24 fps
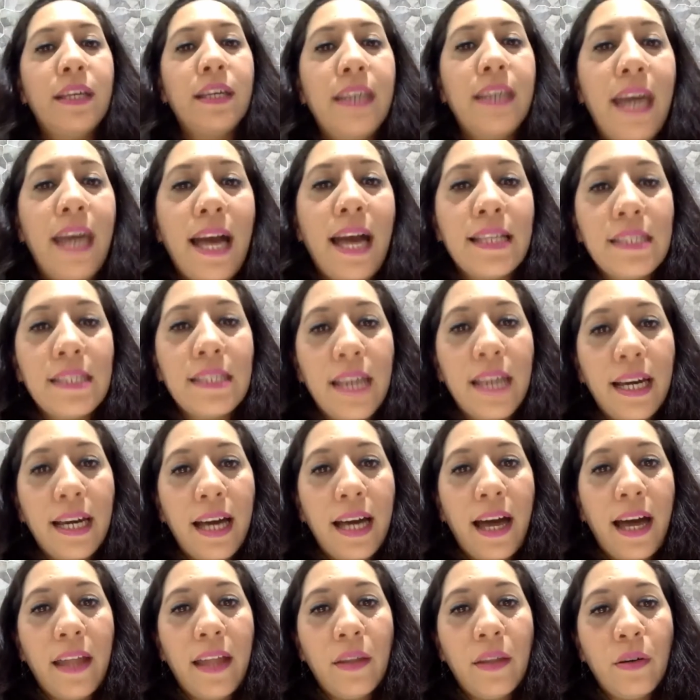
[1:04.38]
que han
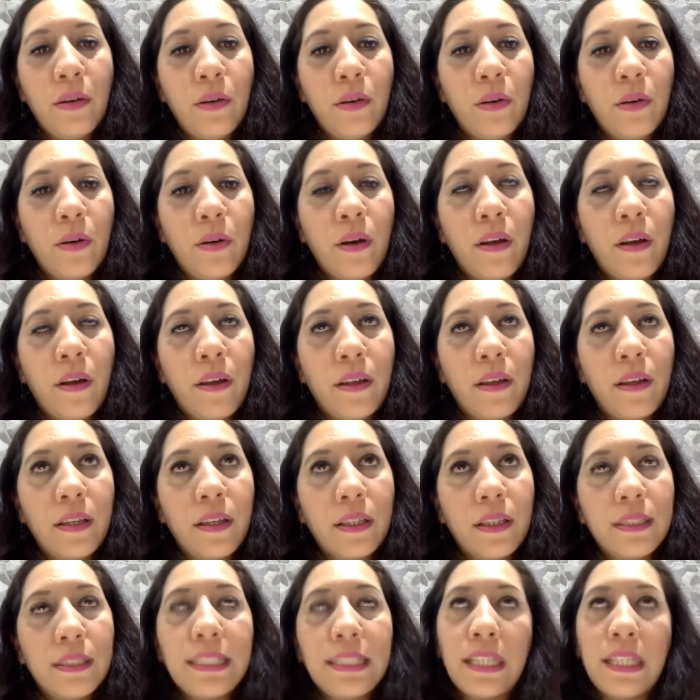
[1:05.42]
sacado
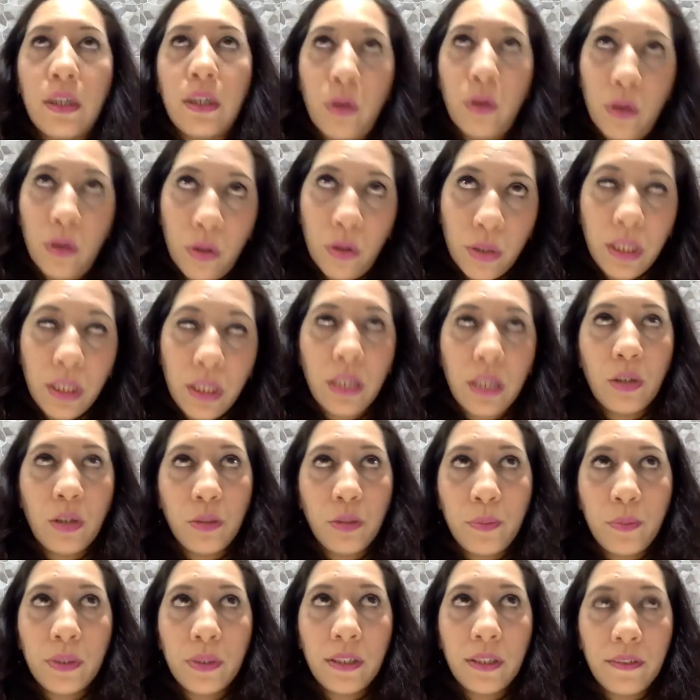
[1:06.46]
psicológicos,
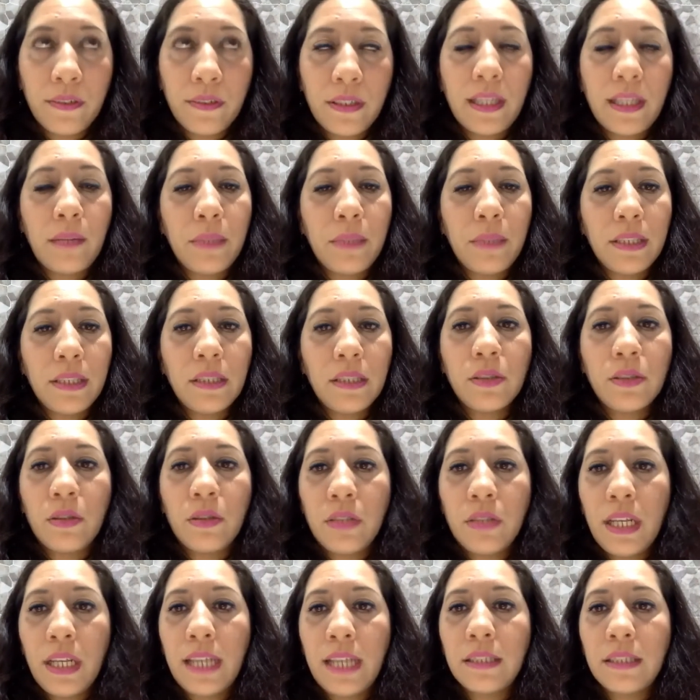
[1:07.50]
porque finalmente son
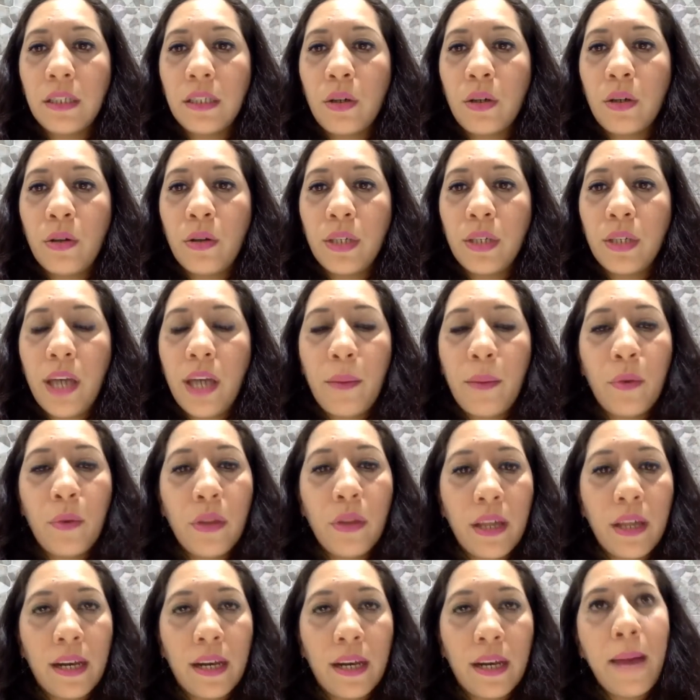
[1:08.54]
de la psicología
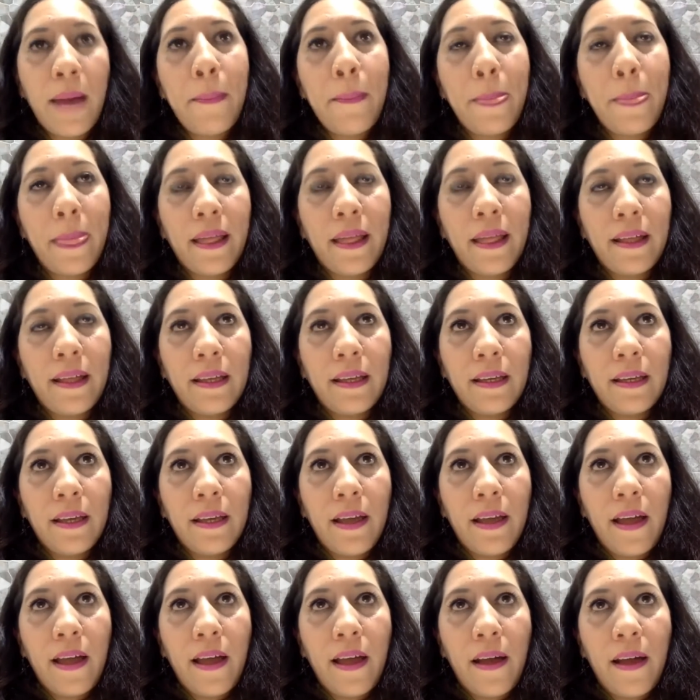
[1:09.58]
moderna,
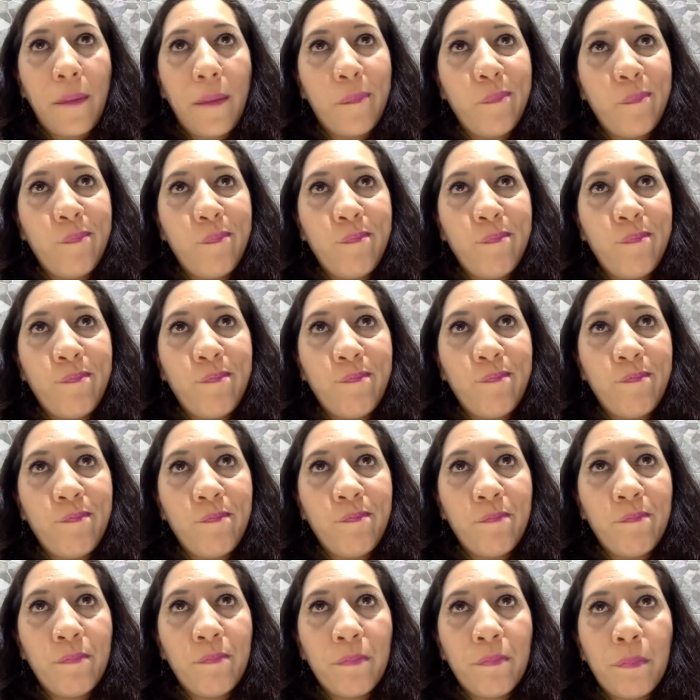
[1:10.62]

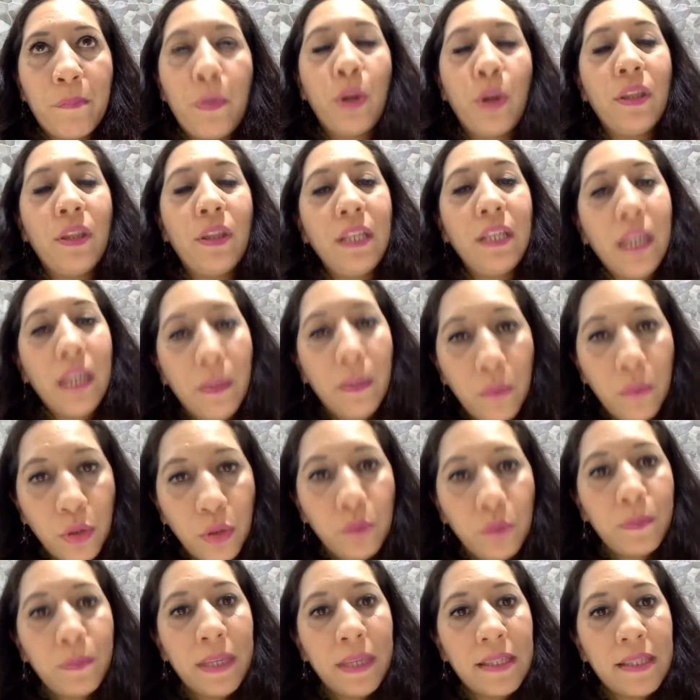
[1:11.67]
Mm,
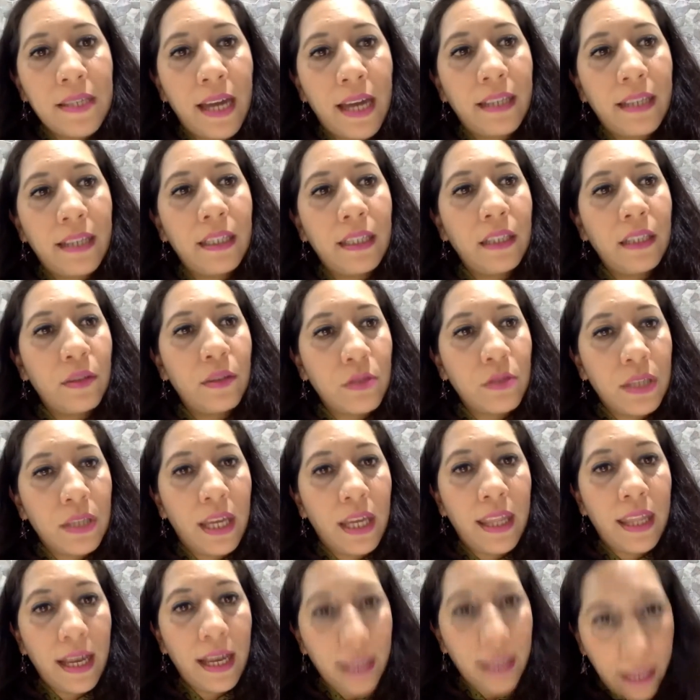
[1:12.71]
podríamos pensar que nos
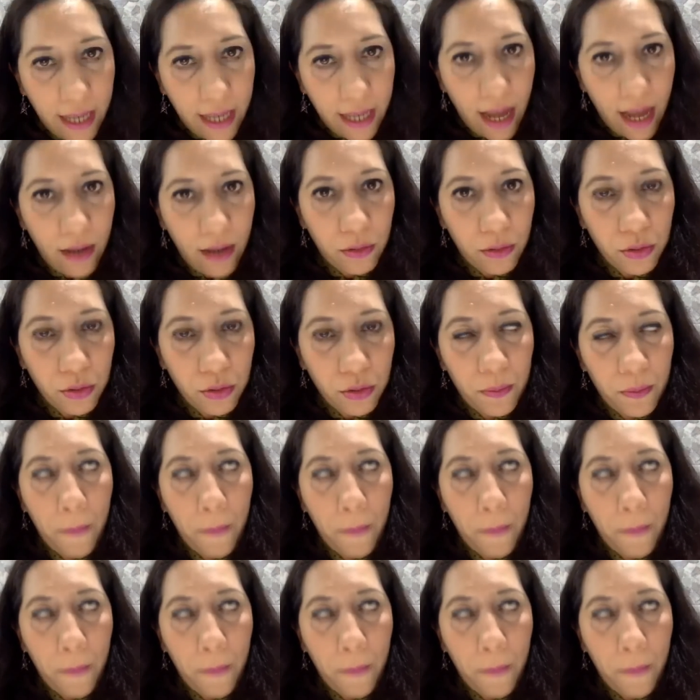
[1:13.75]
quedan claros,